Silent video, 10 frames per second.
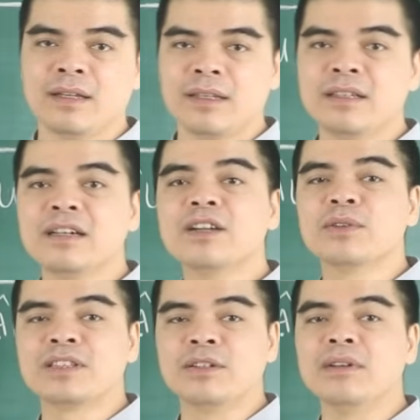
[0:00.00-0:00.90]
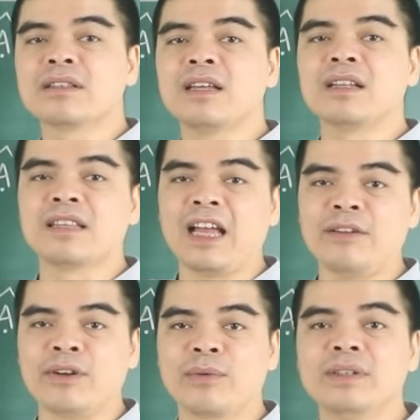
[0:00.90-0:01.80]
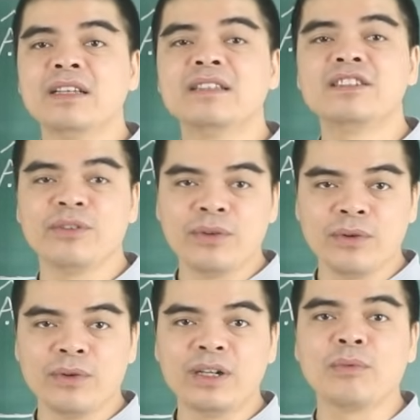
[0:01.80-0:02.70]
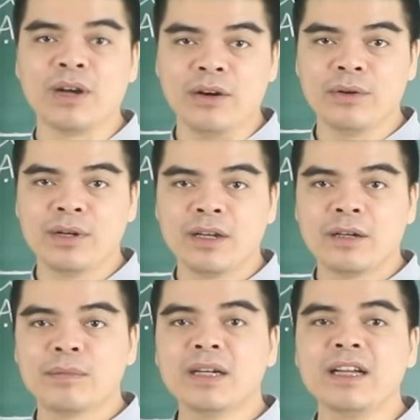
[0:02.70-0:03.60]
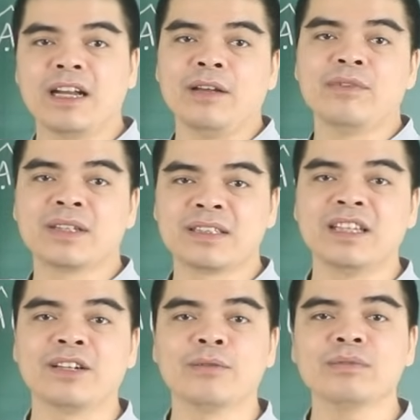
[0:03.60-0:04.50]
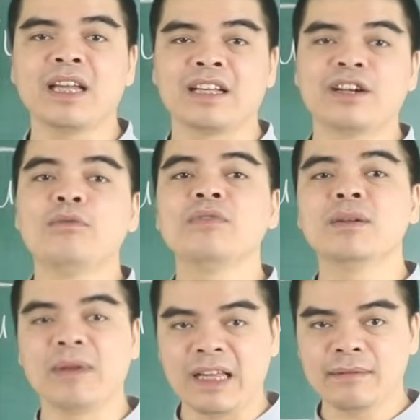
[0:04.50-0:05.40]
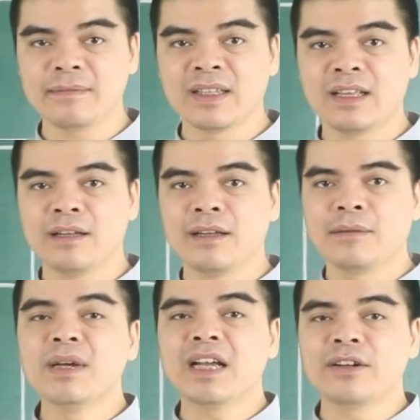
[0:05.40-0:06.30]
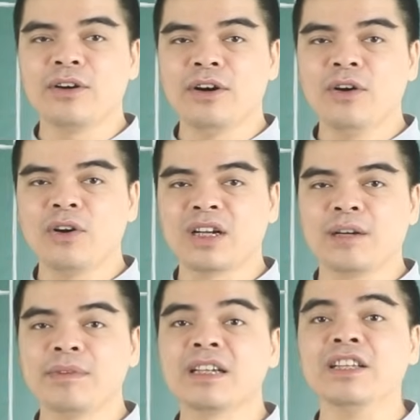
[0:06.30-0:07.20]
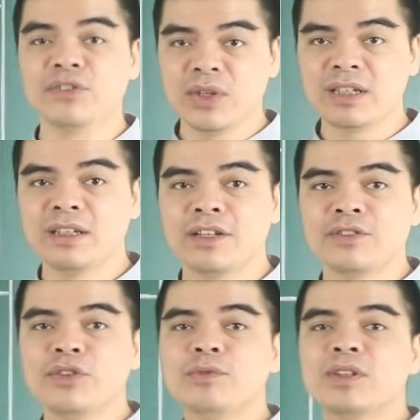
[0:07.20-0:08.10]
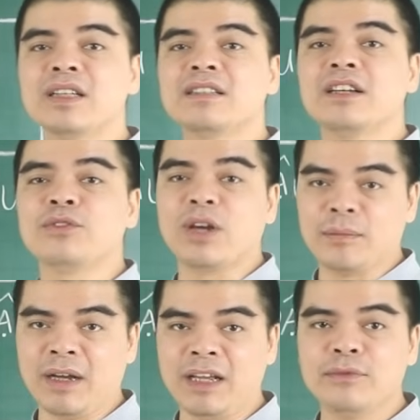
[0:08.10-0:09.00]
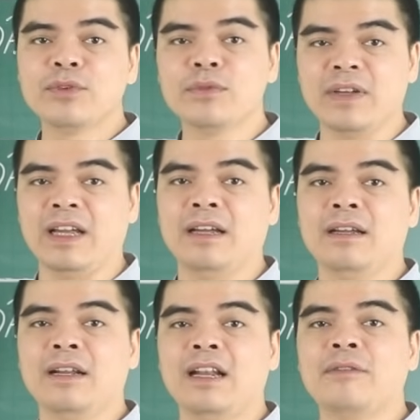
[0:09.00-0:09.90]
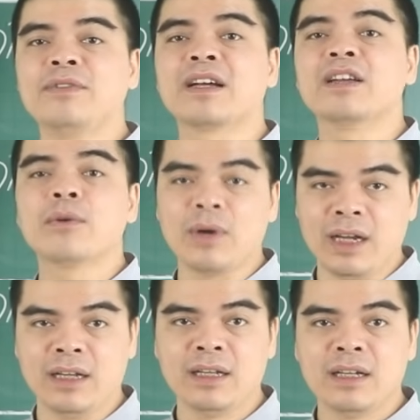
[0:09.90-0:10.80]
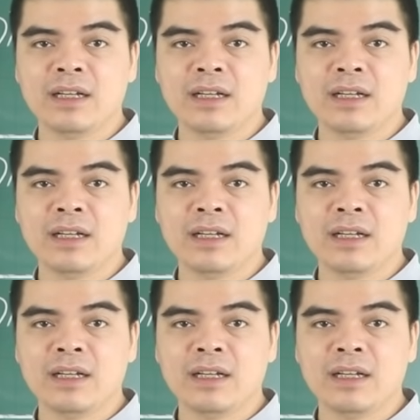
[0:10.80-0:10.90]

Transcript: thì những người tuổi Sửu được thần tài và quý nhân chiếu cố nồng hậu, bất kể làm việc gì cũng thành công viên mãn. Bên cạnh đó, họ còn gặp được hỷ duyên, giúp cho tinh thần thoải mái, vui vẻ, làm việc hiệu quả.